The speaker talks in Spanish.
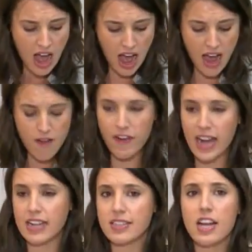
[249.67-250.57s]
ha
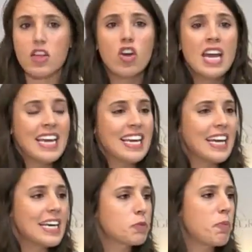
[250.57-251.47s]
fracasado y que
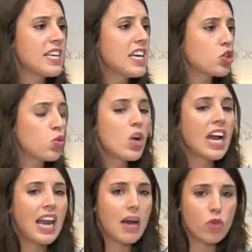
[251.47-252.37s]
en España es un
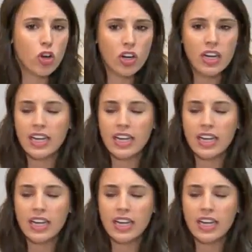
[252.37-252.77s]
clamor